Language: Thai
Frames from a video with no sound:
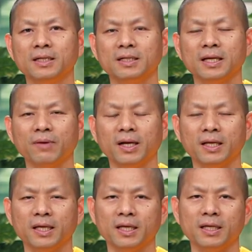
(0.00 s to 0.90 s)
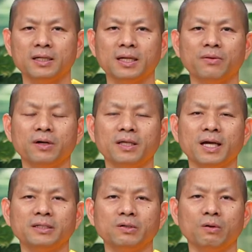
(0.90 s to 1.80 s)
ในวันนี้เราก็
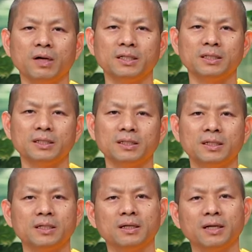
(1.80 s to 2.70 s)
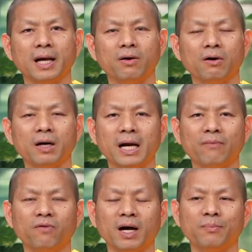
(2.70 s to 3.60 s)
ยังอยู่กันถึงเรื่องราวของ
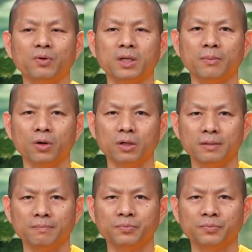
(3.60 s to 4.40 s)
คำว่าพุทธมนต์